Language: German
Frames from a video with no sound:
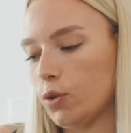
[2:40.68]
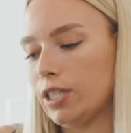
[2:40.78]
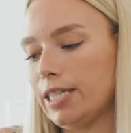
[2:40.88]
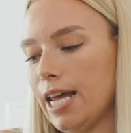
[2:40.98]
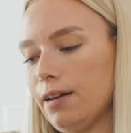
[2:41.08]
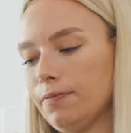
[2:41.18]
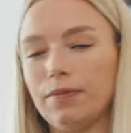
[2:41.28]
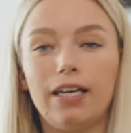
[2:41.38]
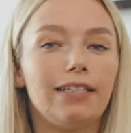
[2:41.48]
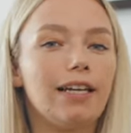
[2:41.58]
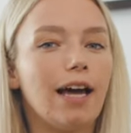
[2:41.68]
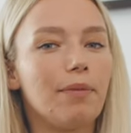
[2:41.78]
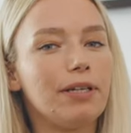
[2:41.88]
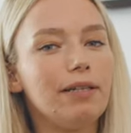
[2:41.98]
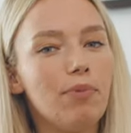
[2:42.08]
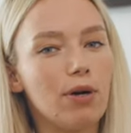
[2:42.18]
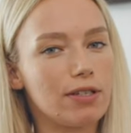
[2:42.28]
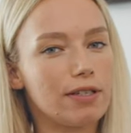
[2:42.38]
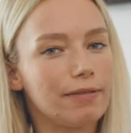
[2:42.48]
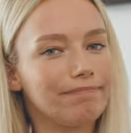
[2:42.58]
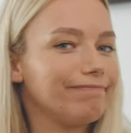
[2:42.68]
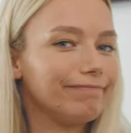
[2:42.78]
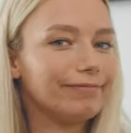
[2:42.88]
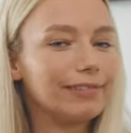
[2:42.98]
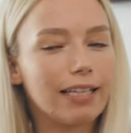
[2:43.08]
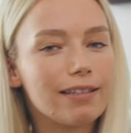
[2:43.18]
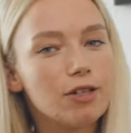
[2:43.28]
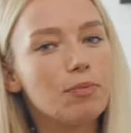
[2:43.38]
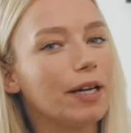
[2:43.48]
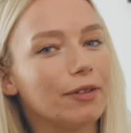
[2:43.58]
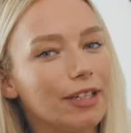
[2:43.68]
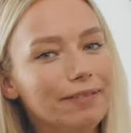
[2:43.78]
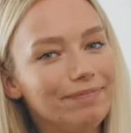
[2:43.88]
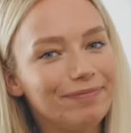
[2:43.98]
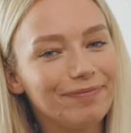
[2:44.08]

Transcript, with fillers: Und der geht dann ab in die Post. Ganz entspannt, oder?